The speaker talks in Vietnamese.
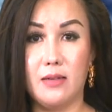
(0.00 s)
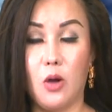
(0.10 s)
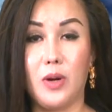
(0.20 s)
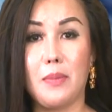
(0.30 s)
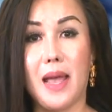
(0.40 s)

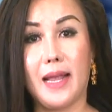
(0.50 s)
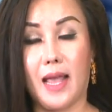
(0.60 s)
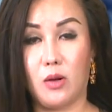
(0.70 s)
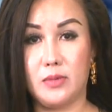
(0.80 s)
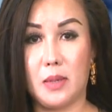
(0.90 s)
đầu năm
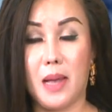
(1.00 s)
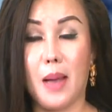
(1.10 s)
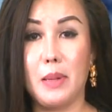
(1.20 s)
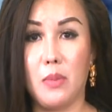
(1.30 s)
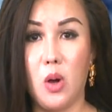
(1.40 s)

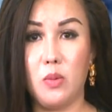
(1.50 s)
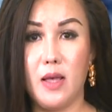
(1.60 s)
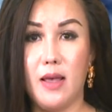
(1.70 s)
2021